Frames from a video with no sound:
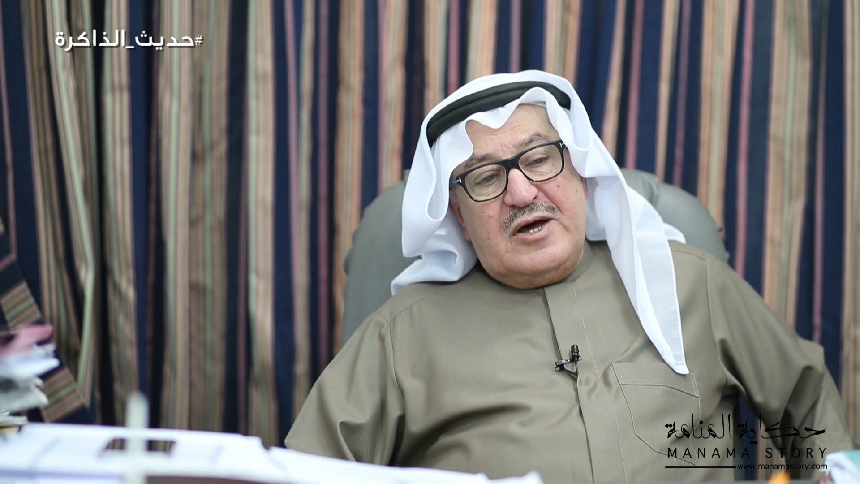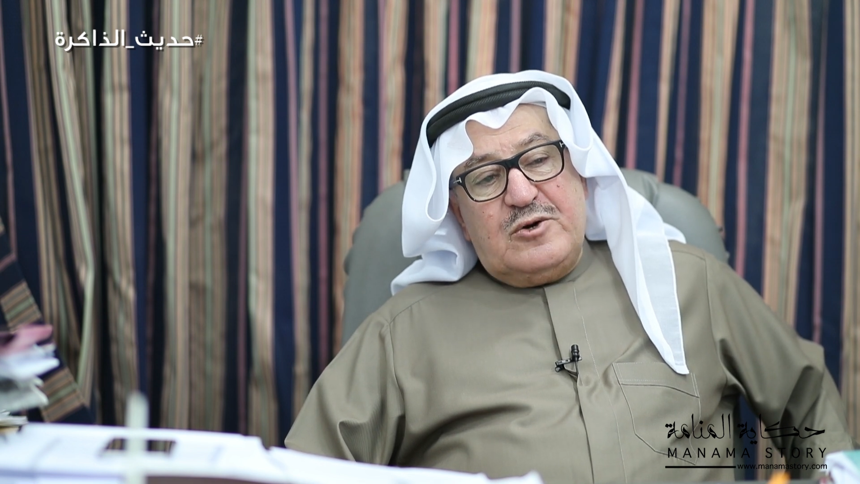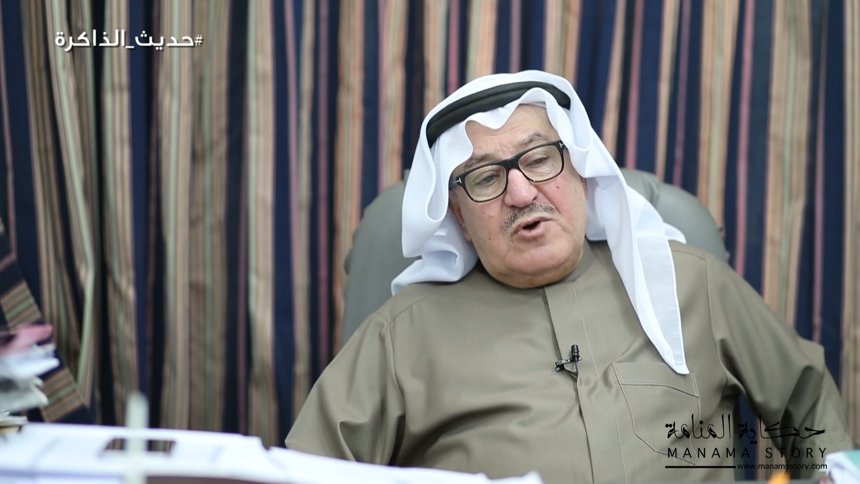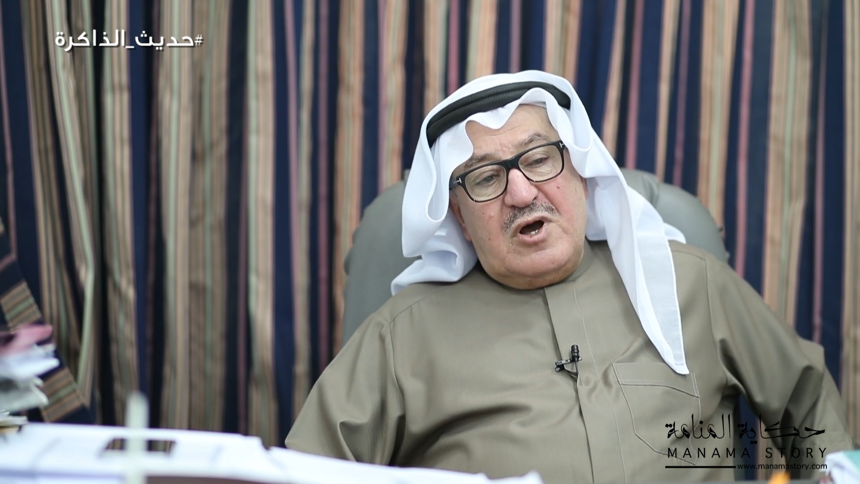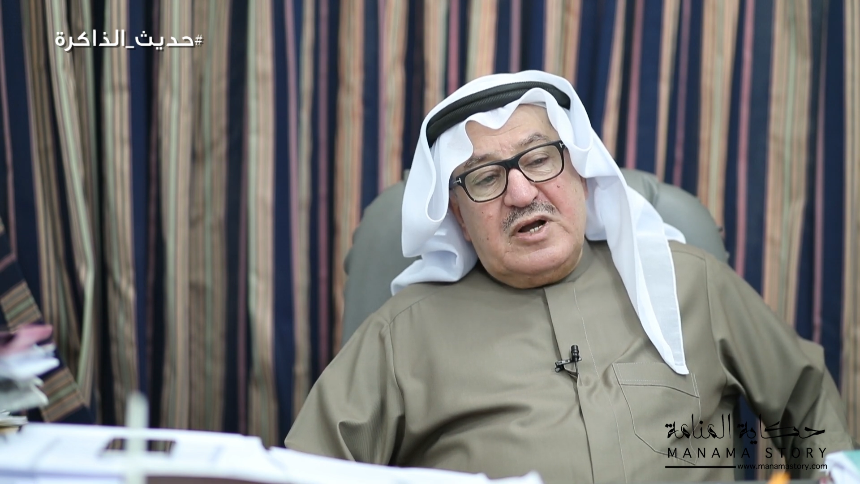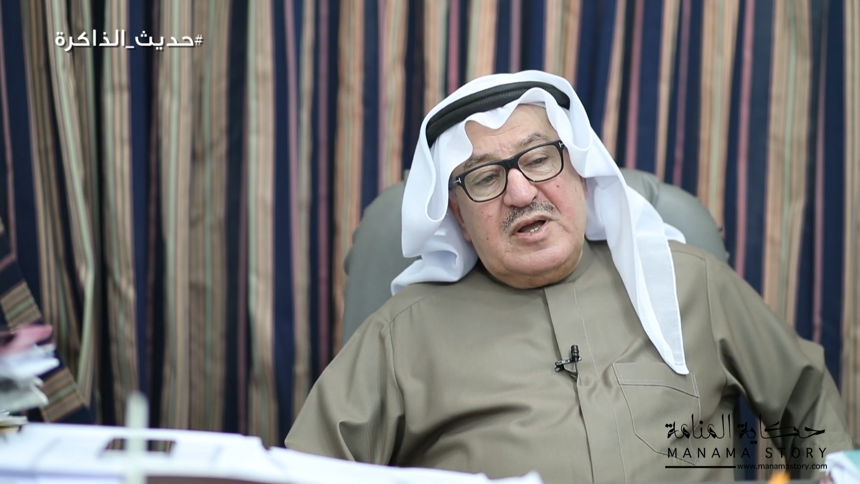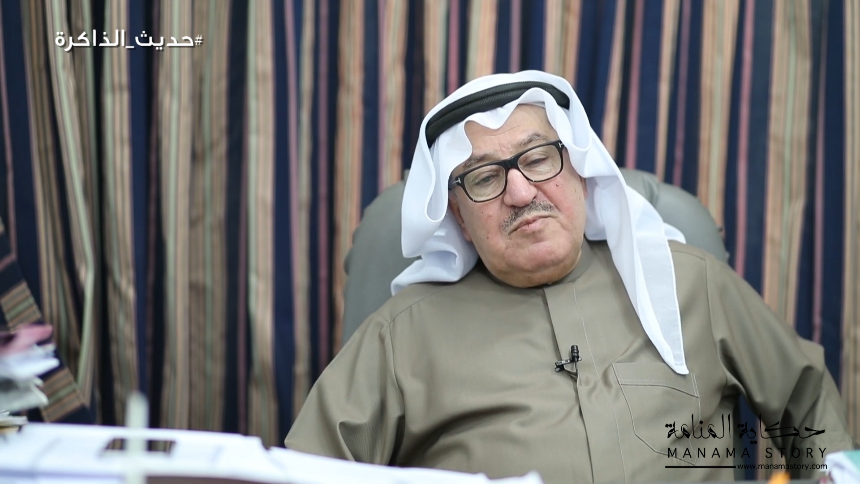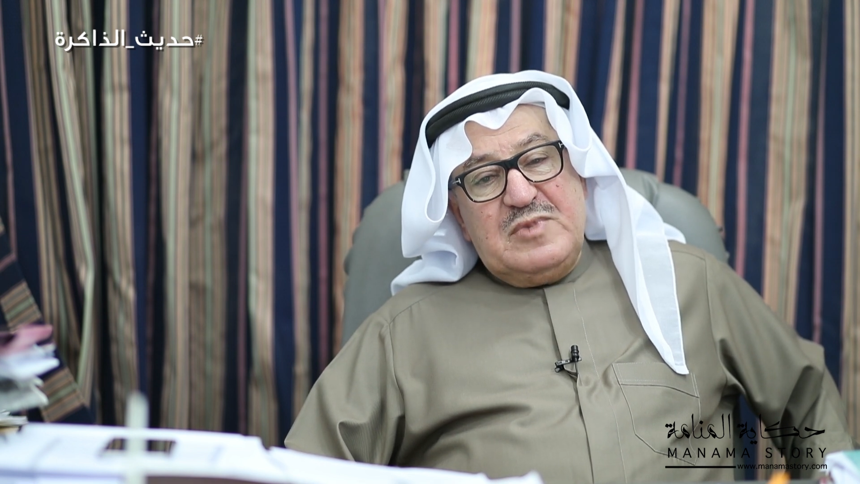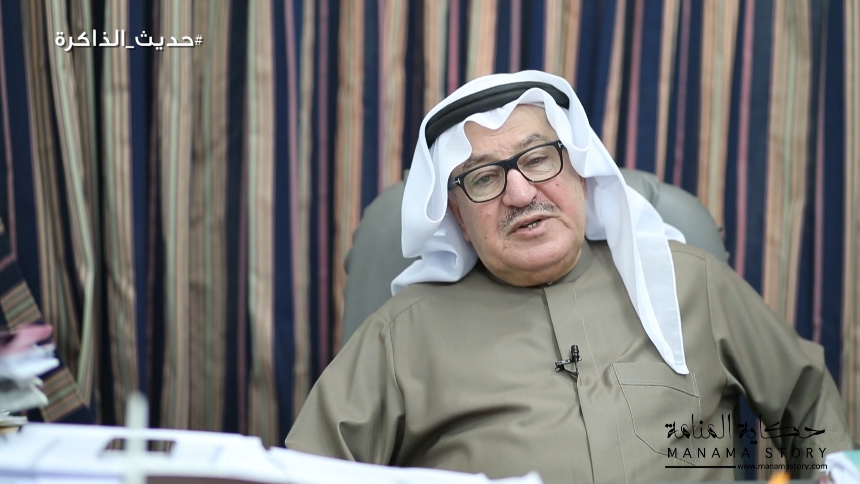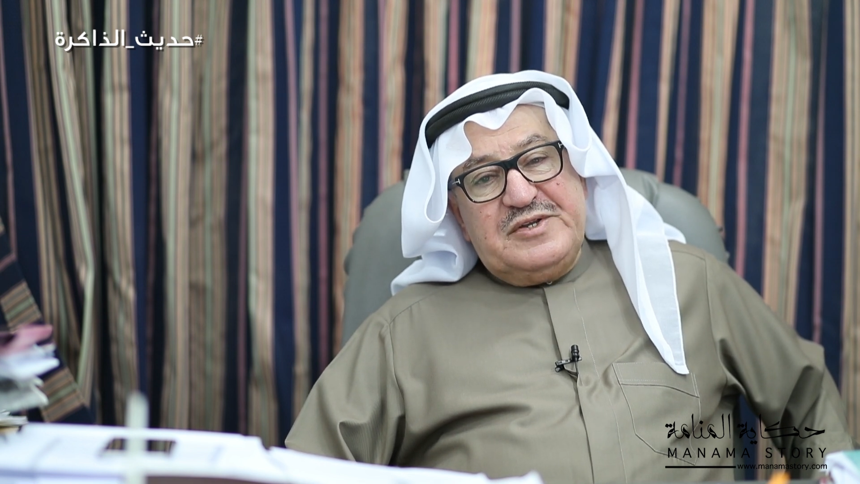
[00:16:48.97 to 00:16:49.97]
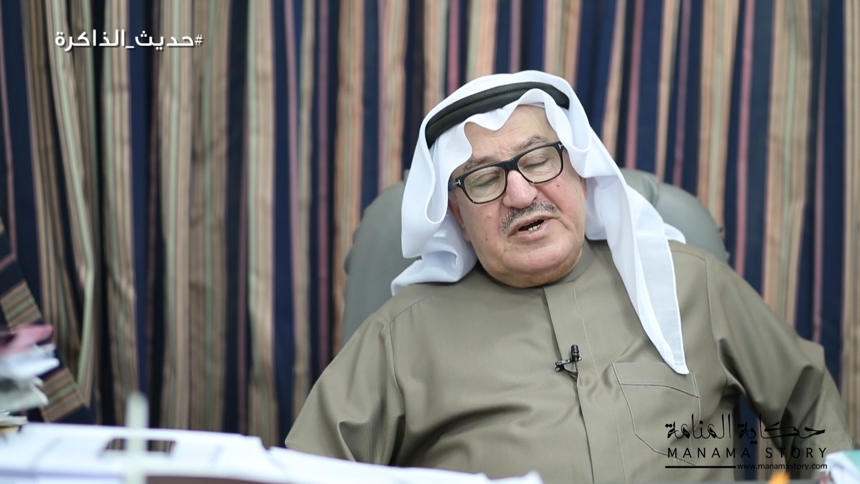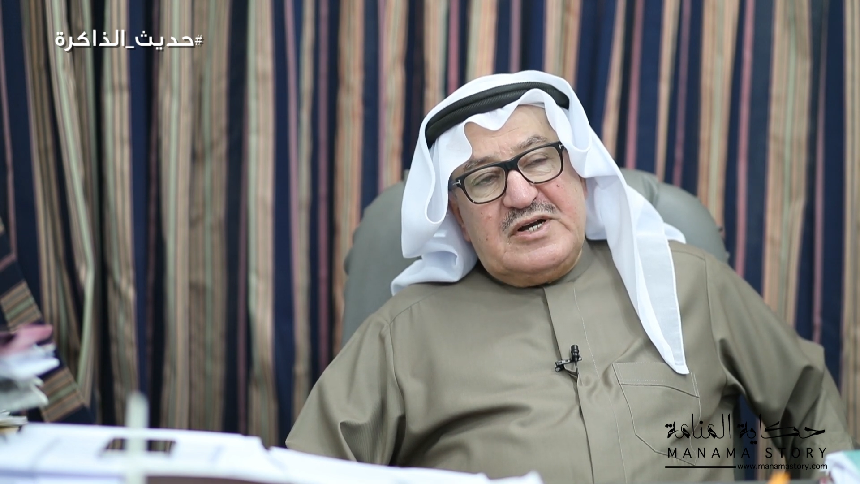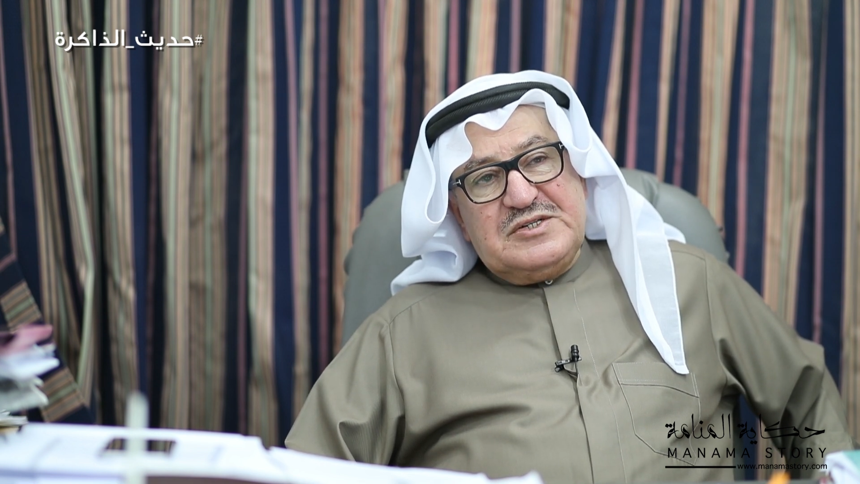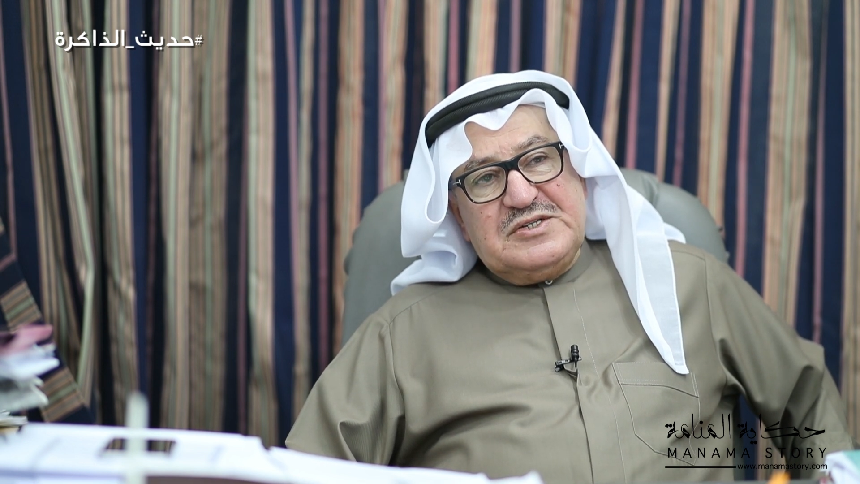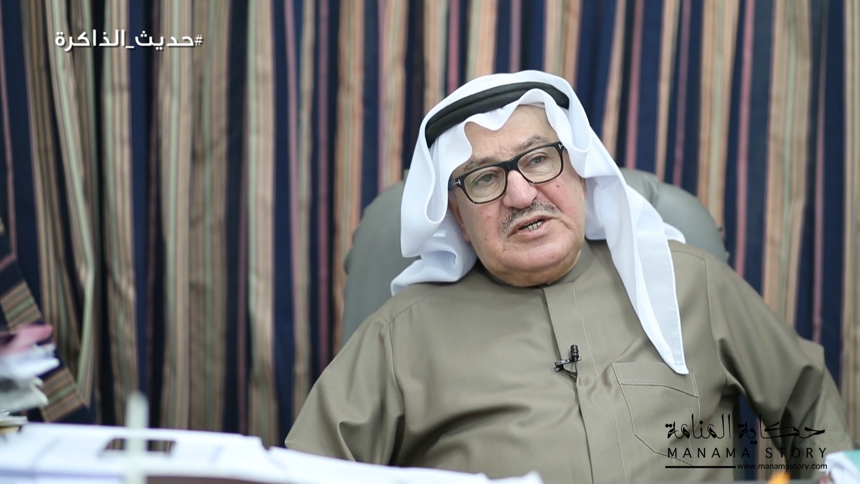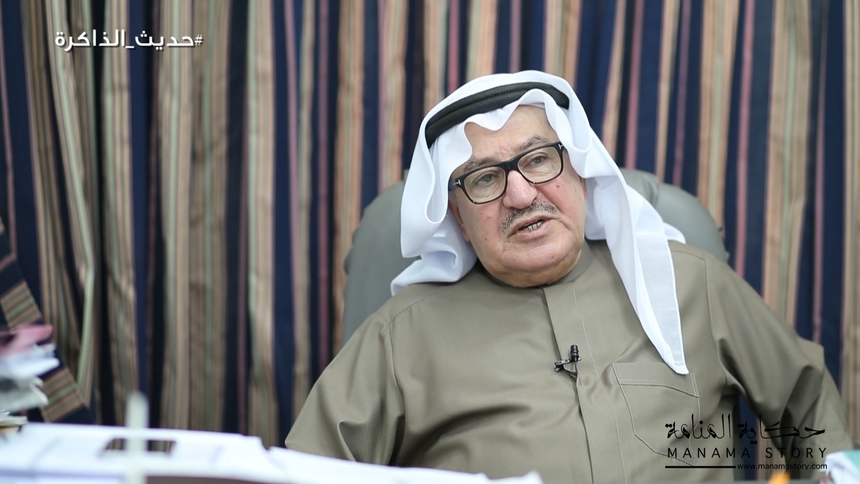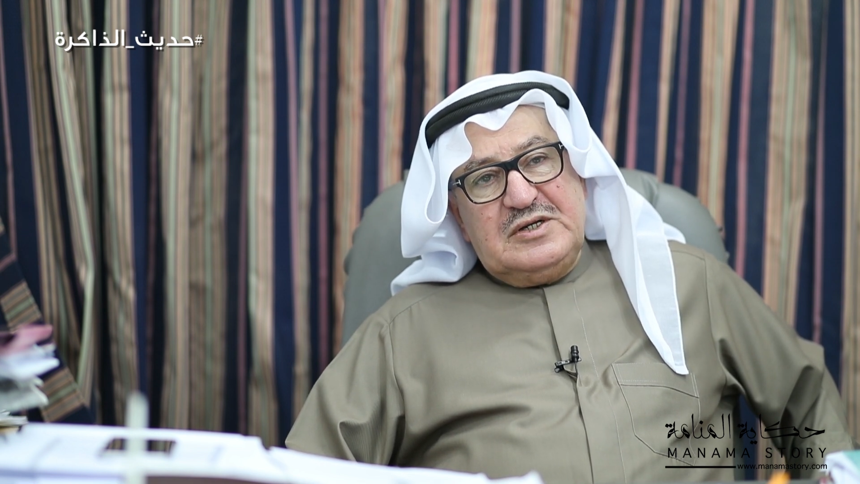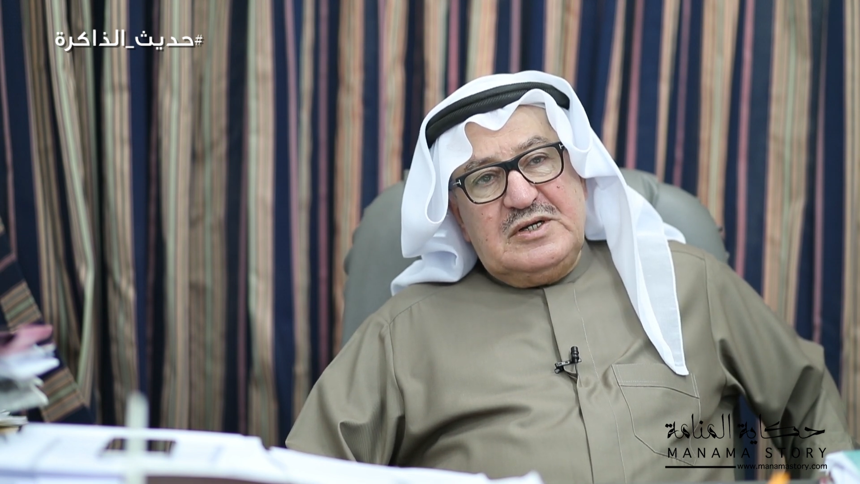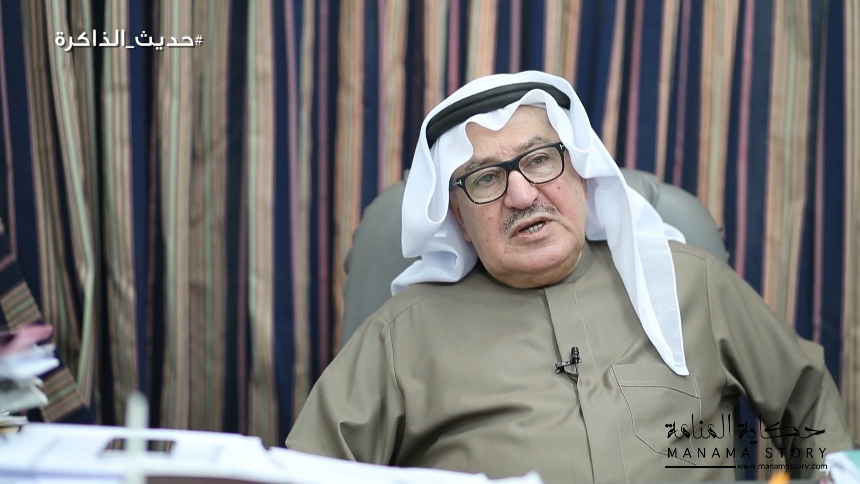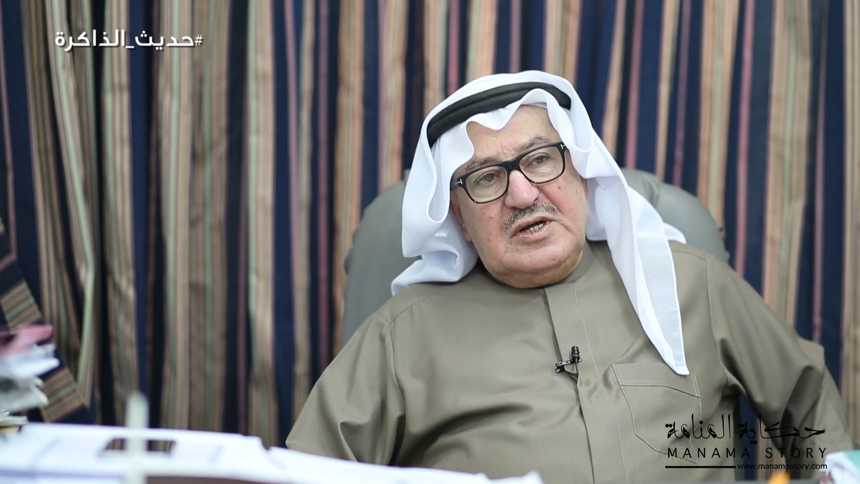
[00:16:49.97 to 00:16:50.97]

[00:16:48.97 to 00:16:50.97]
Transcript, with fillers: اروح اكمل دراستي